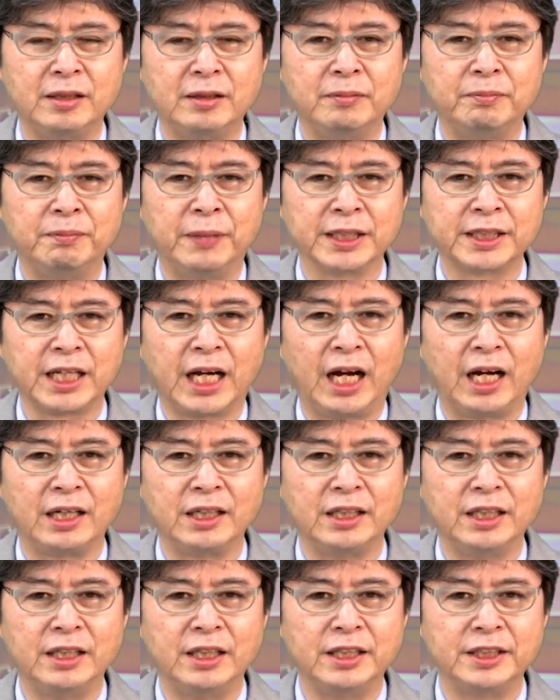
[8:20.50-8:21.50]
また
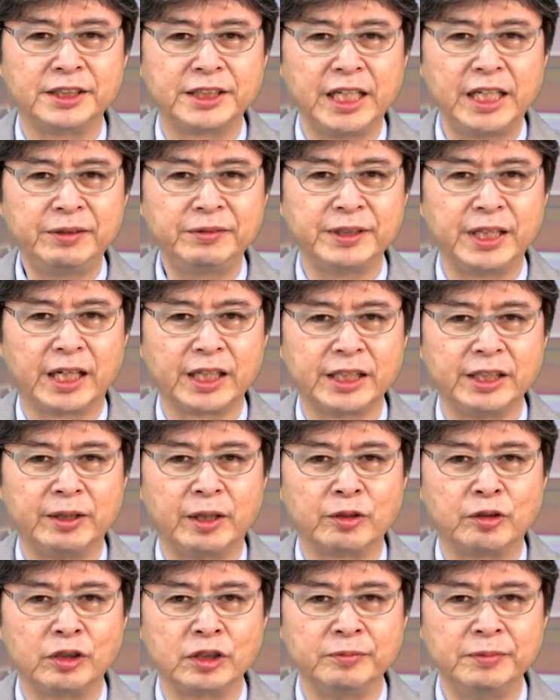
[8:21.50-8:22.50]
政府だけで
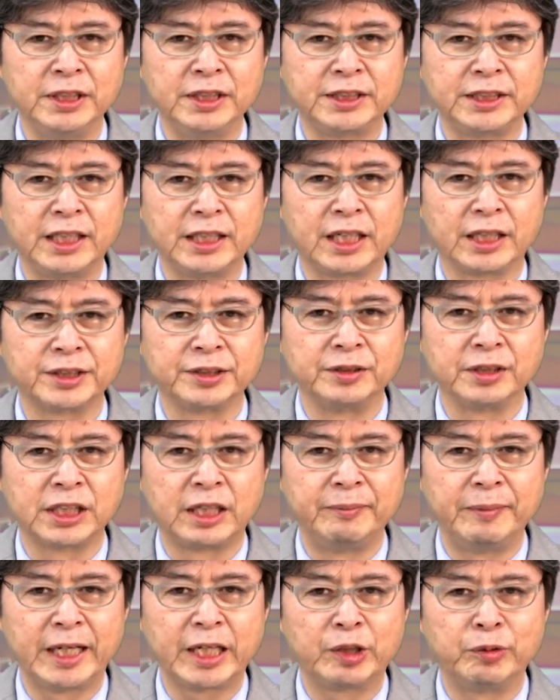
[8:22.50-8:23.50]
は国民生活の
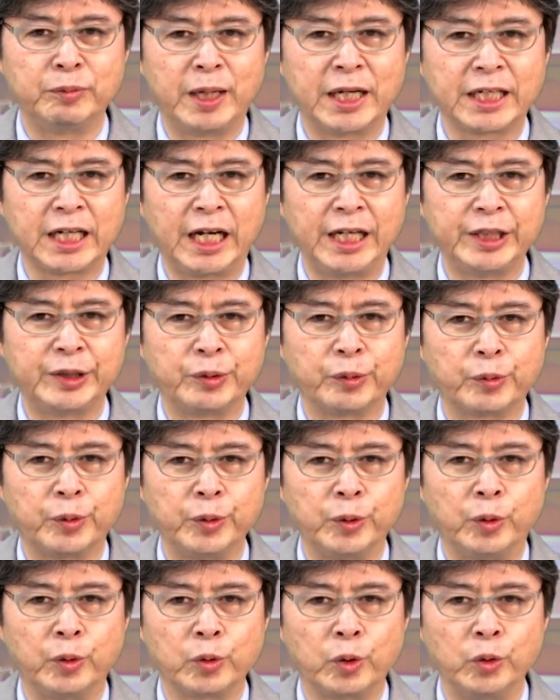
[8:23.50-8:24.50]
きめ細かいとこ
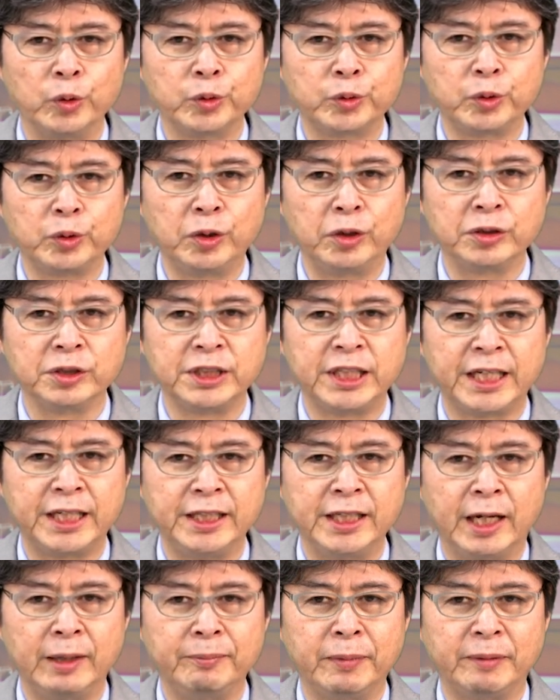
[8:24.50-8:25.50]
ろをコントロールでき
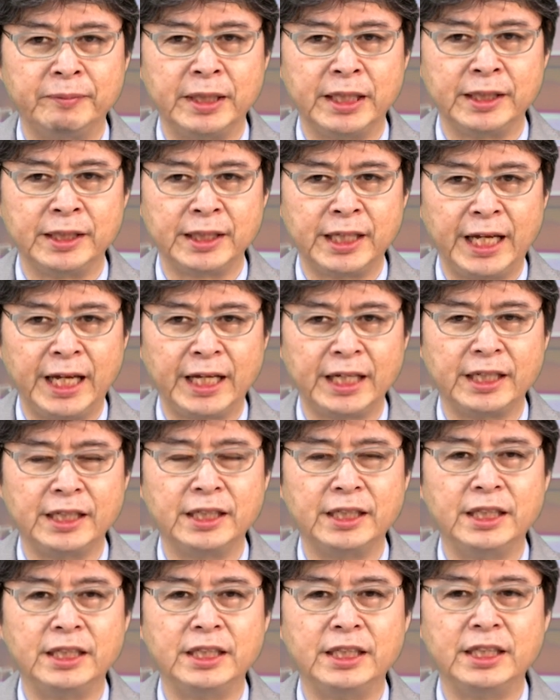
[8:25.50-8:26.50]
ない場面で、
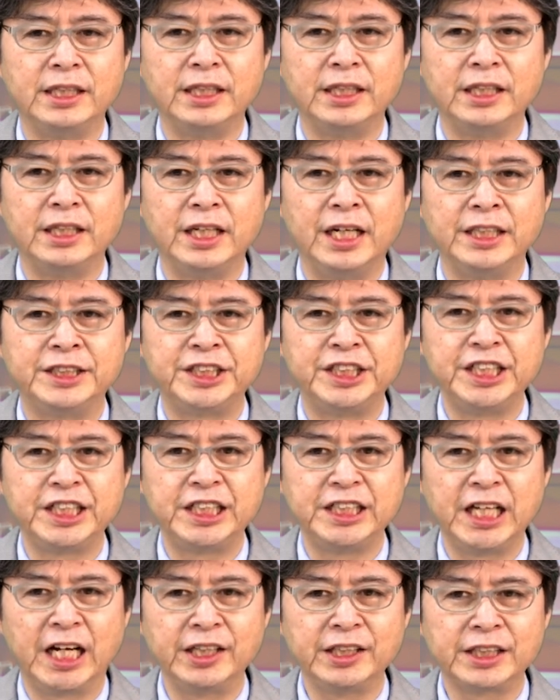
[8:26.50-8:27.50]
地
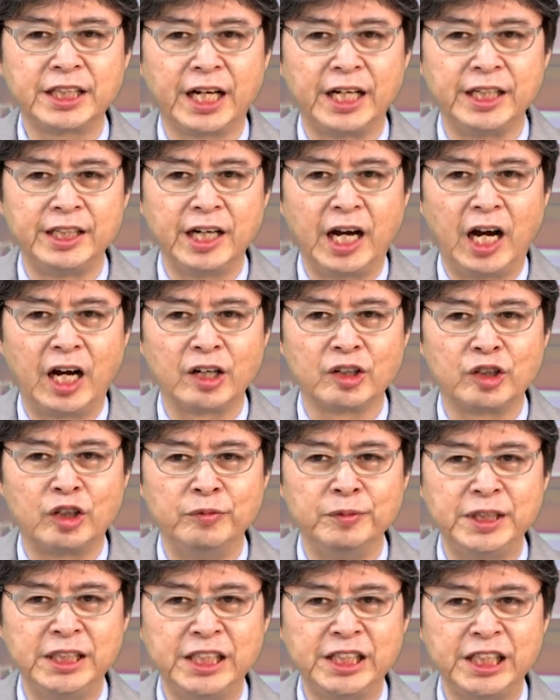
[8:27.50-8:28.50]
域団体や
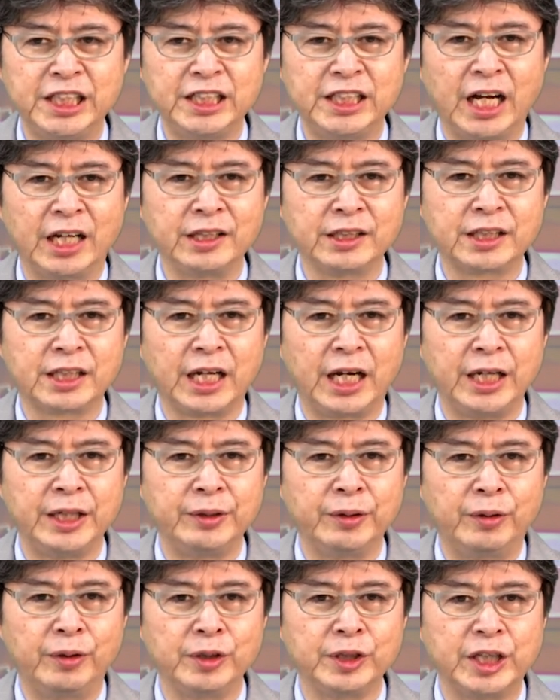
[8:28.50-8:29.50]
コミュニティ団体
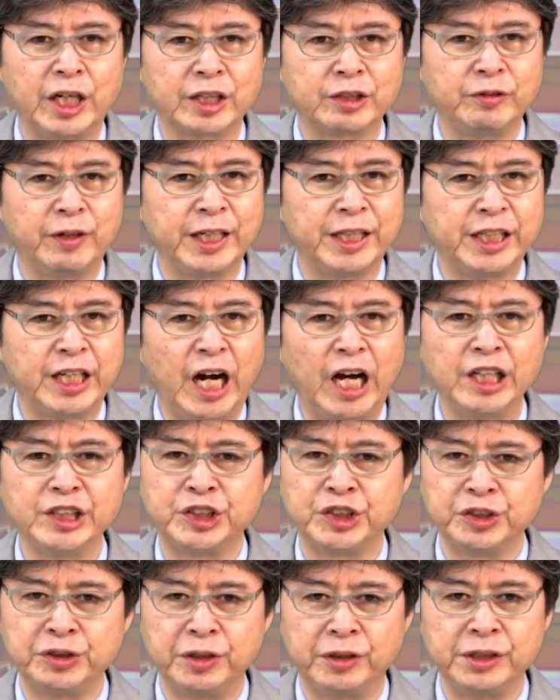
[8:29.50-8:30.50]
の役割が
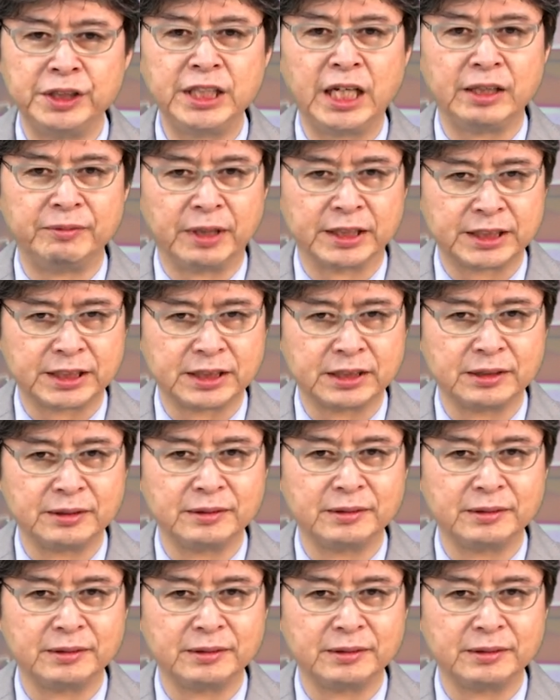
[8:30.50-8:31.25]
重要になります。